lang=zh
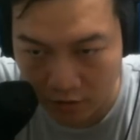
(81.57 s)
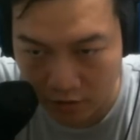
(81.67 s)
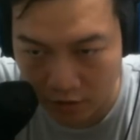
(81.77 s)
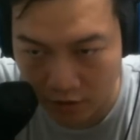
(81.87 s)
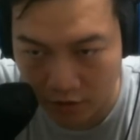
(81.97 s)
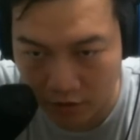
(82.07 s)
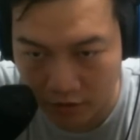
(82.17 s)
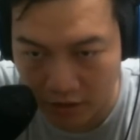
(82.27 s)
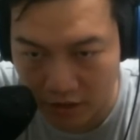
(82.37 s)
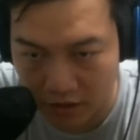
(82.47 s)
那
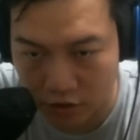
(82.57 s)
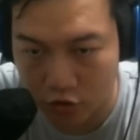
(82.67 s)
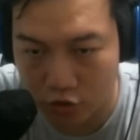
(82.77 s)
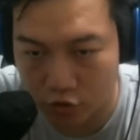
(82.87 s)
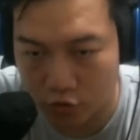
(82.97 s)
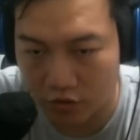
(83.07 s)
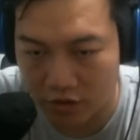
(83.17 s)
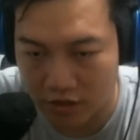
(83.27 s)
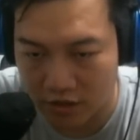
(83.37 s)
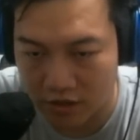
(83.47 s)
这个意思就是说，
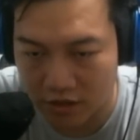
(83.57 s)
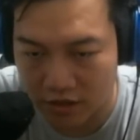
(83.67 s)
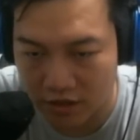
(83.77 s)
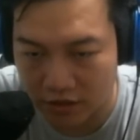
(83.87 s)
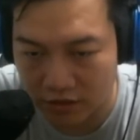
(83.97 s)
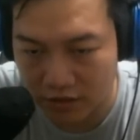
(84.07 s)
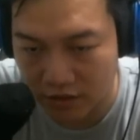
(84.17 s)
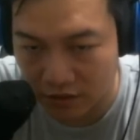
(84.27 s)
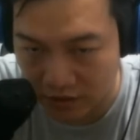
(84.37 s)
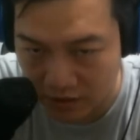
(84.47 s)
你可以自
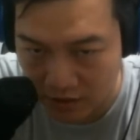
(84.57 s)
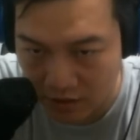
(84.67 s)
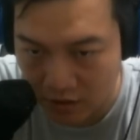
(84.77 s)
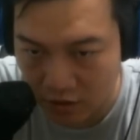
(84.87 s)
己